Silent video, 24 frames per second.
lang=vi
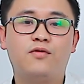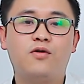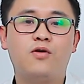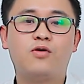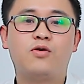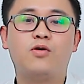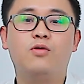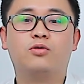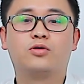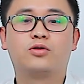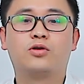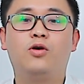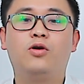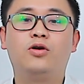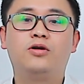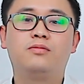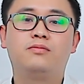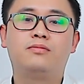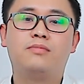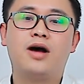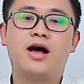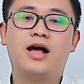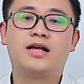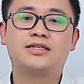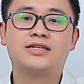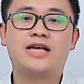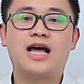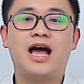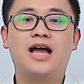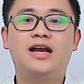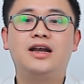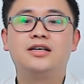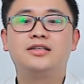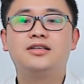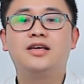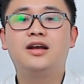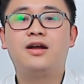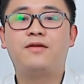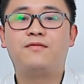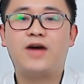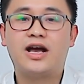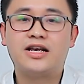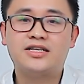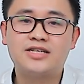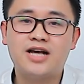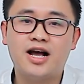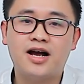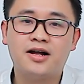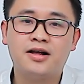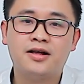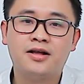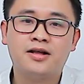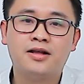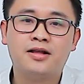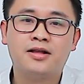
vô cùng tốt mà giá lại rất là phải chăng